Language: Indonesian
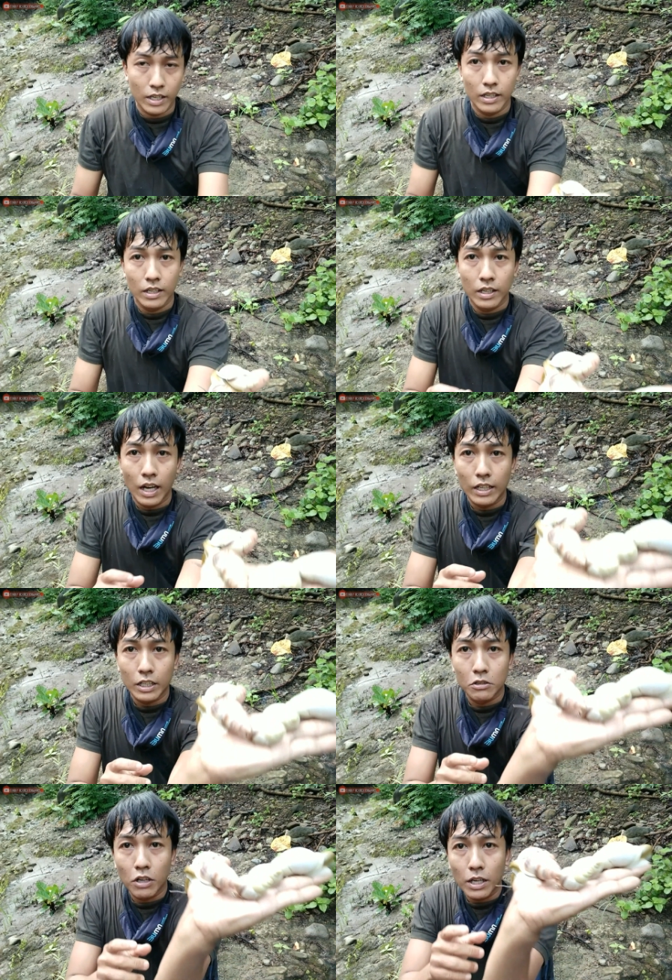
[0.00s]
nah
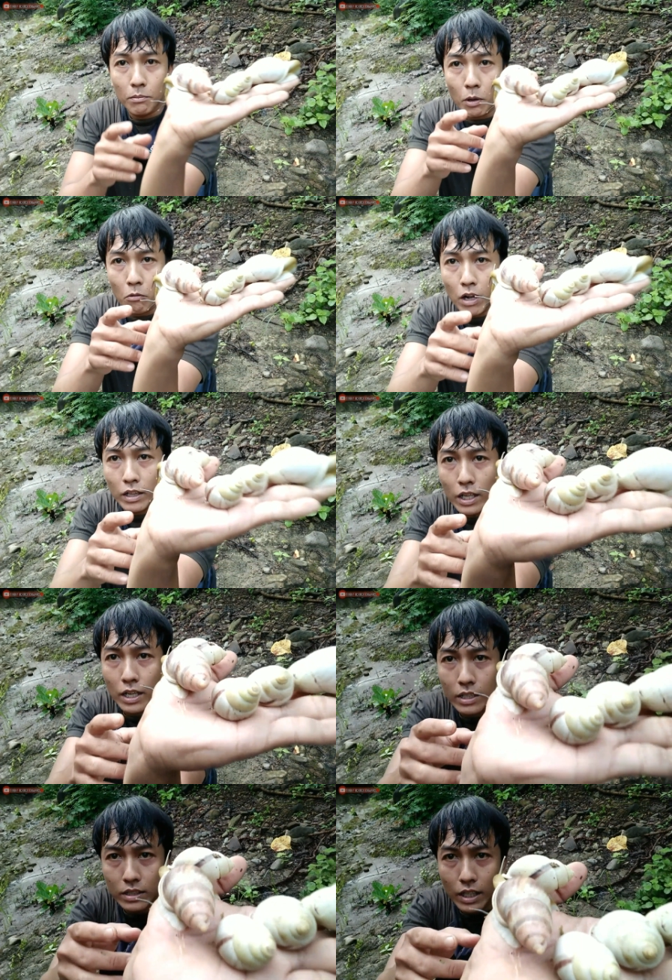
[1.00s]
ada juga yang
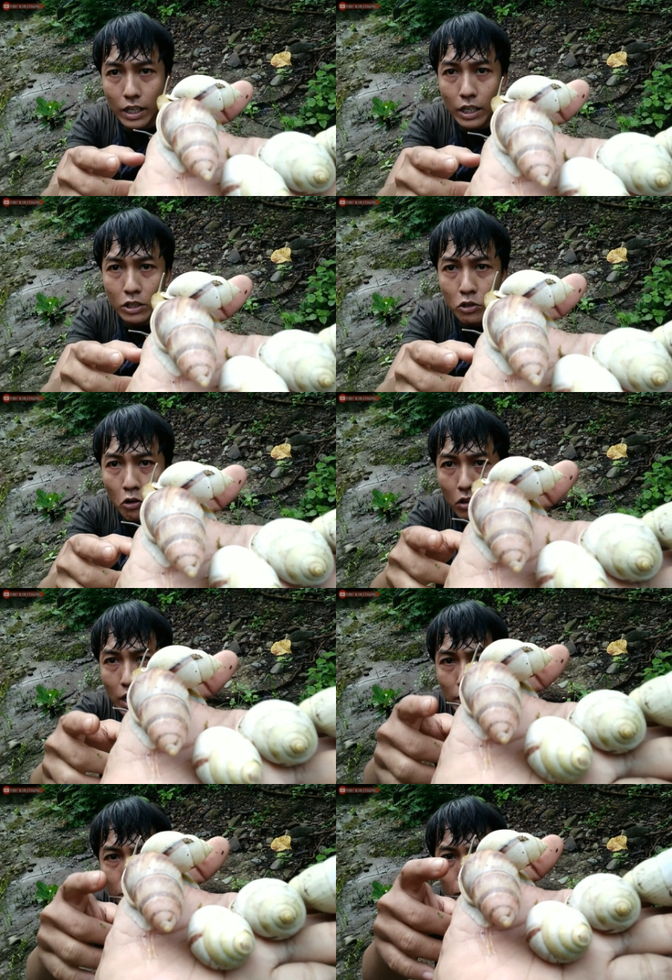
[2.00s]
berwarna uh,
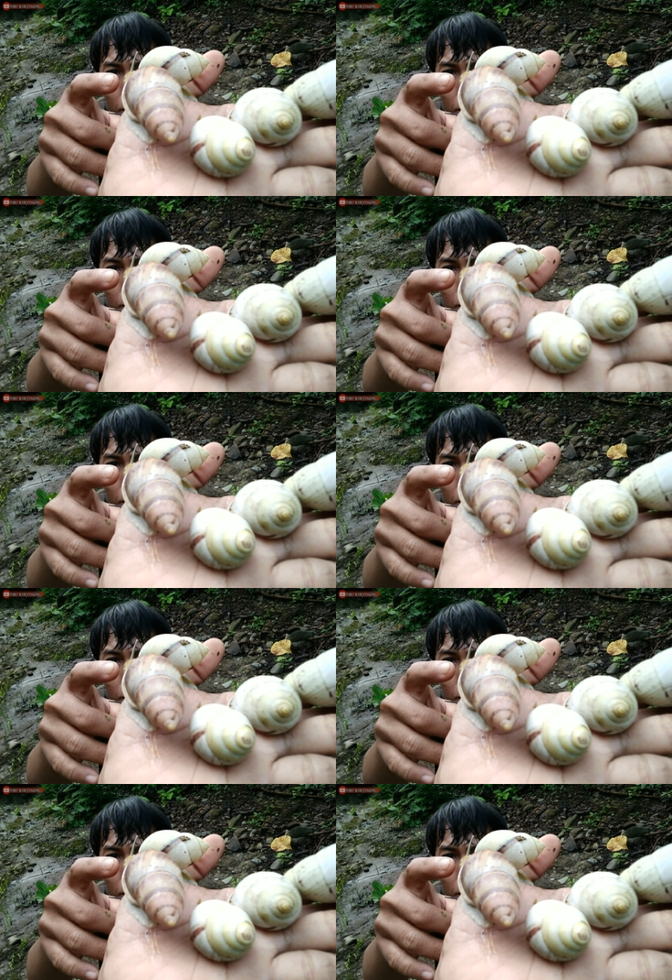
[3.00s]
coklat